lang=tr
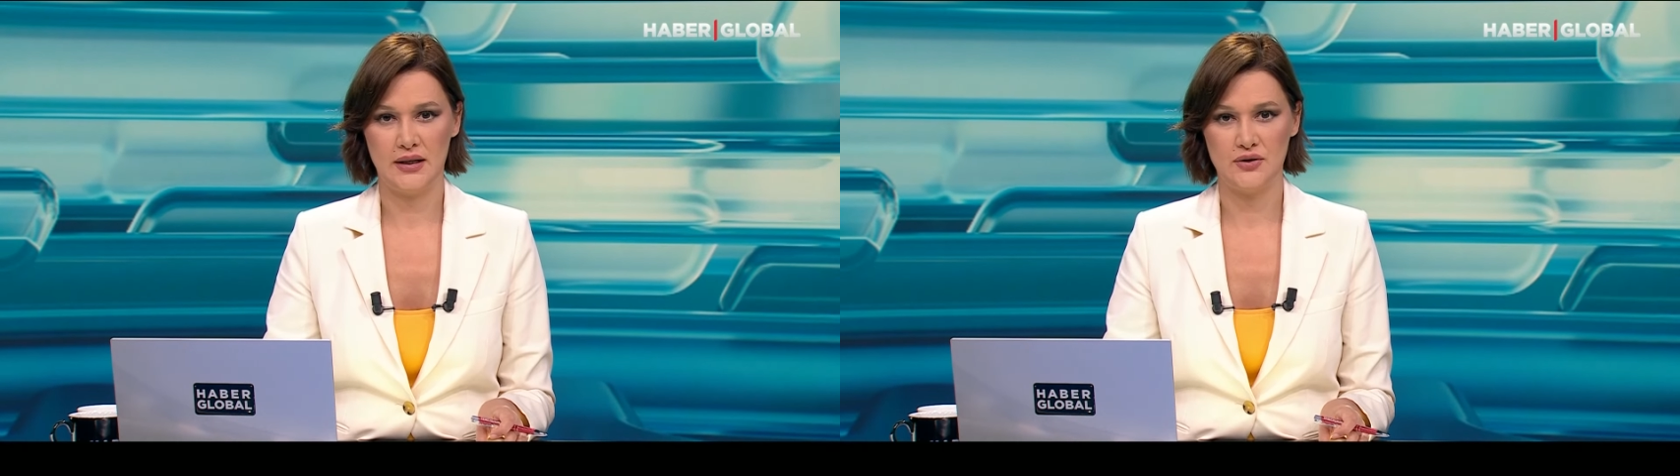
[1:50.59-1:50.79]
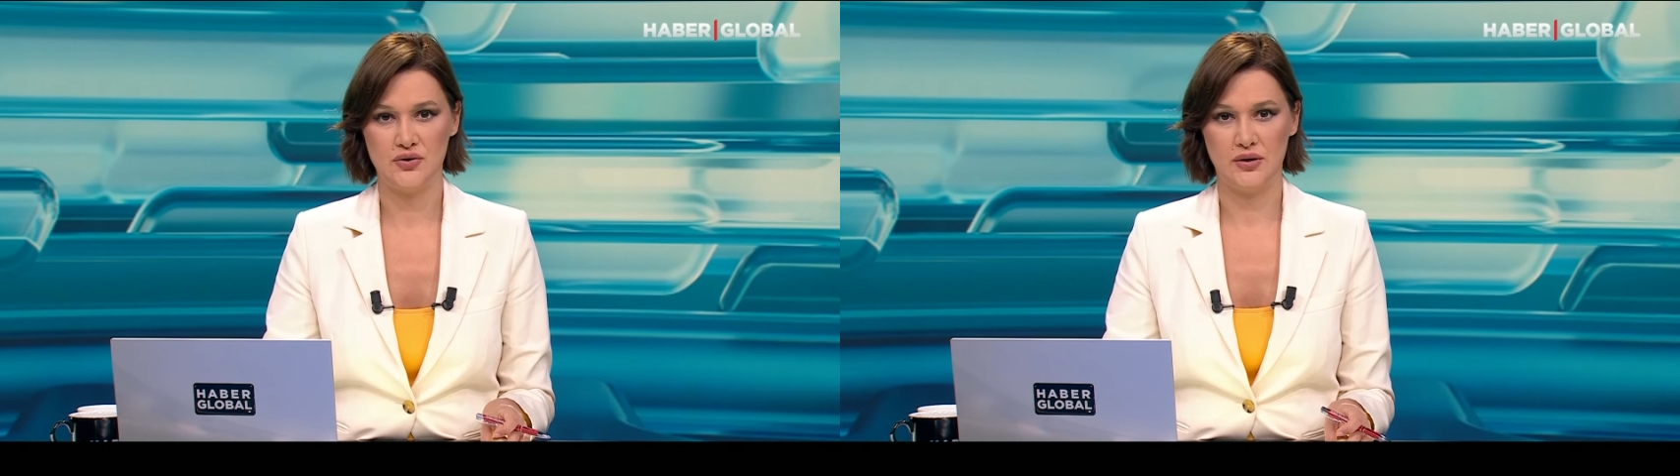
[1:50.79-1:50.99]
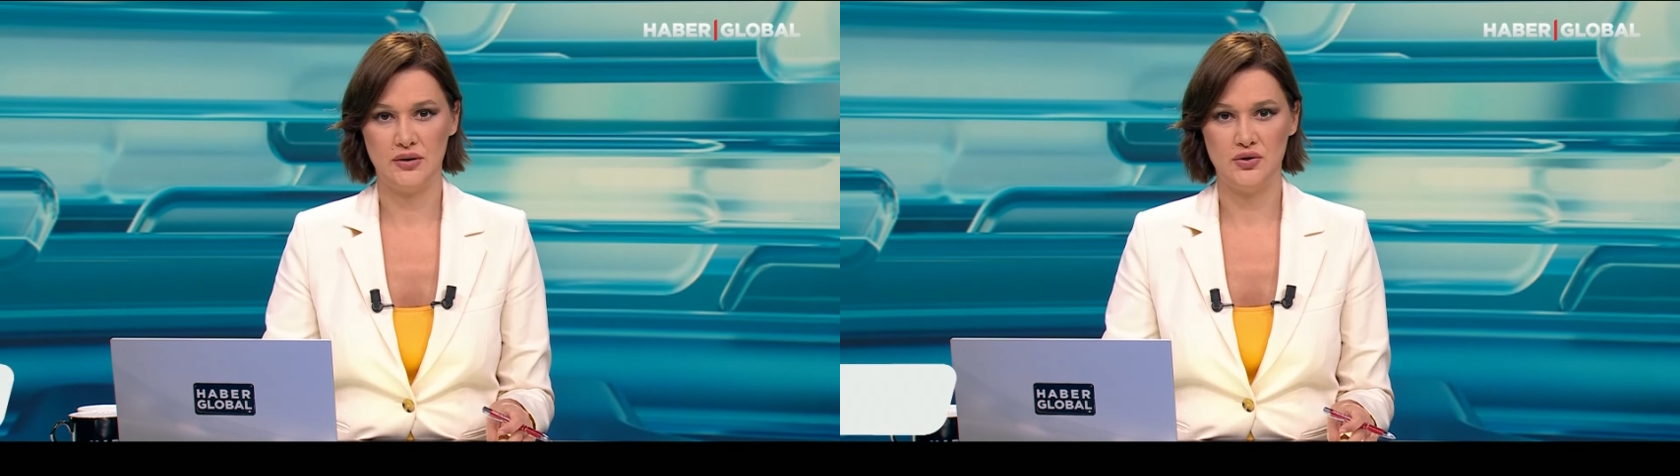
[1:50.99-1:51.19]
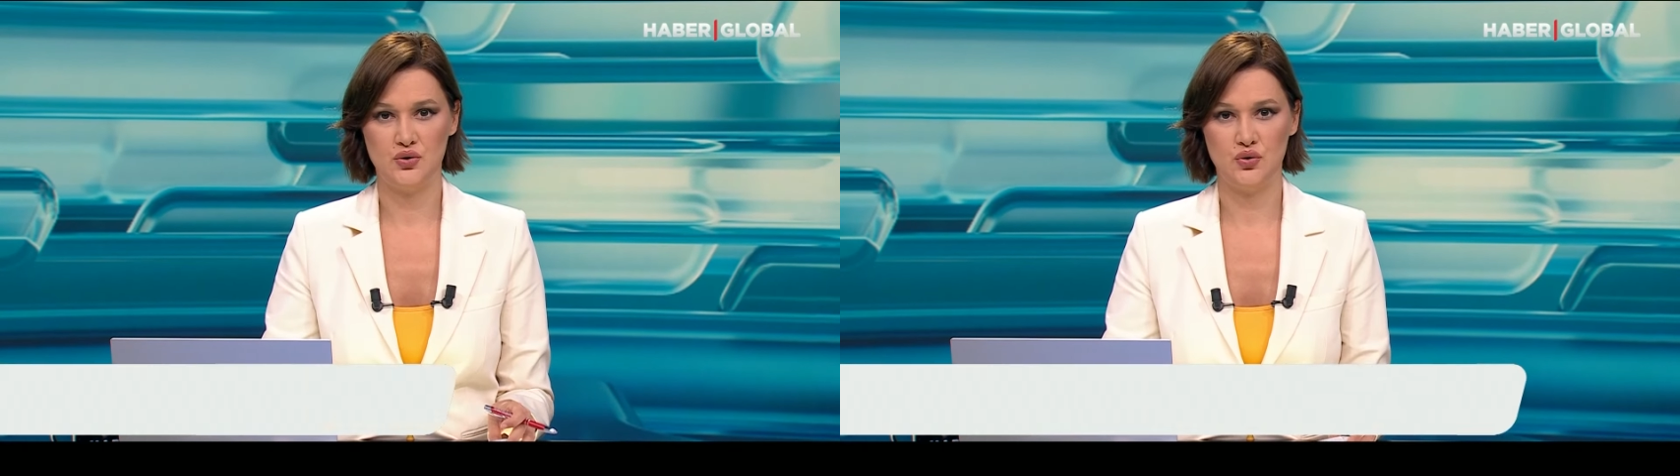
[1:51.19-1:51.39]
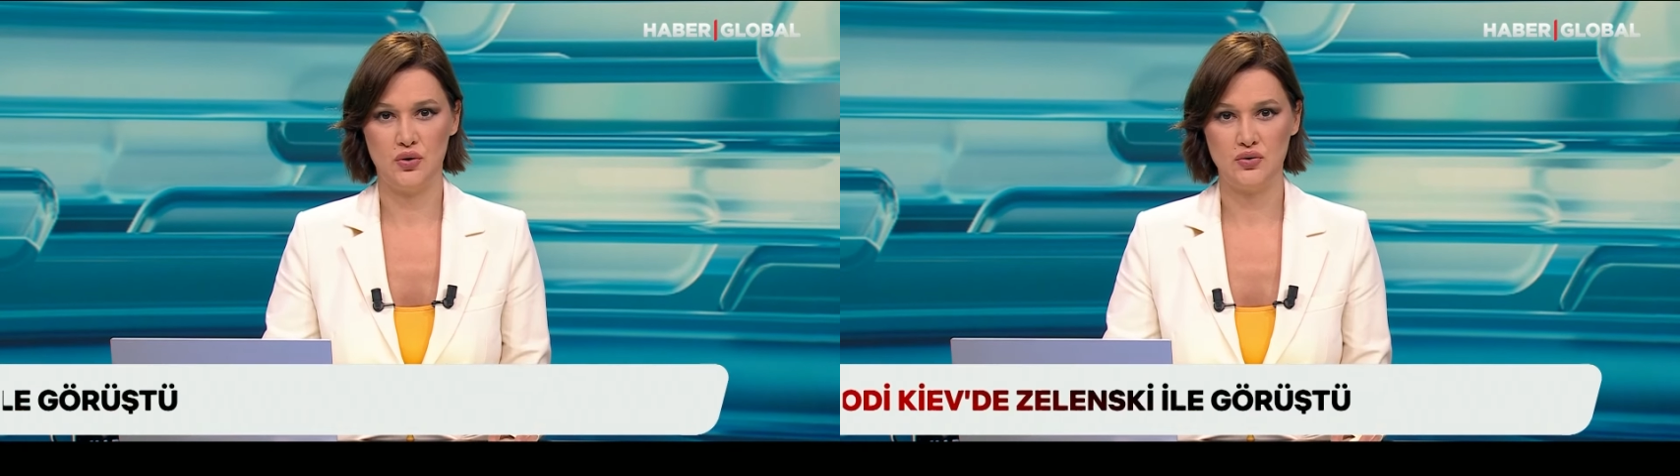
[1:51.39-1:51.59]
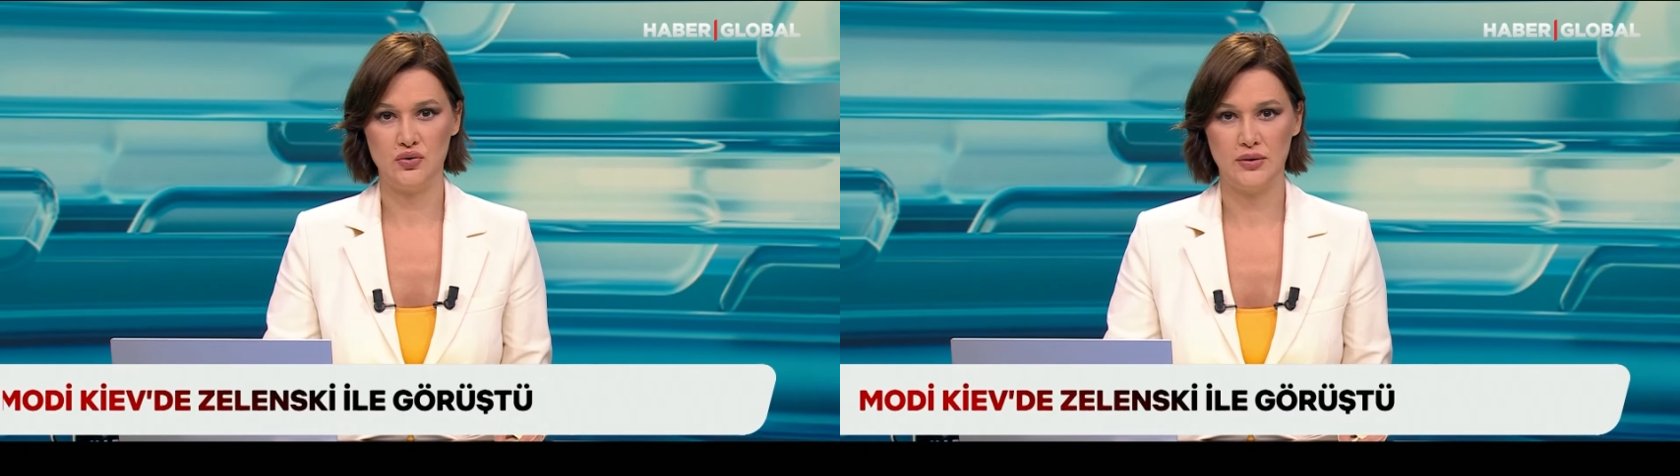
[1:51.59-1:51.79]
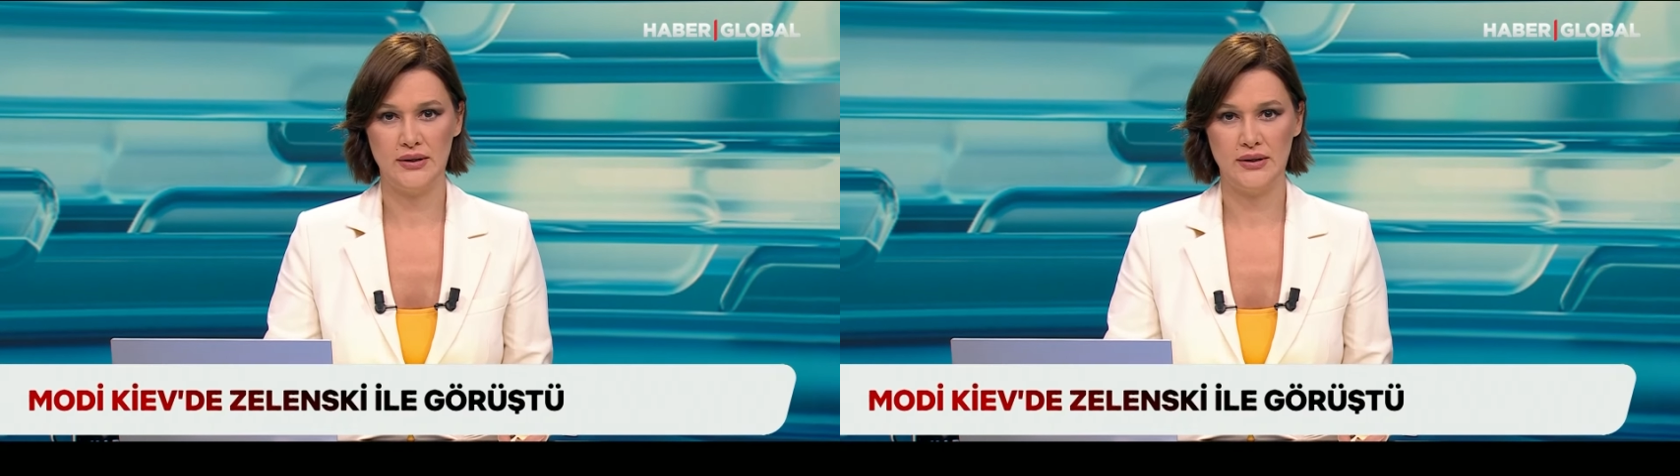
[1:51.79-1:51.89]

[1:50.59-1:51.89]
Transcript: gerçekleşiyor.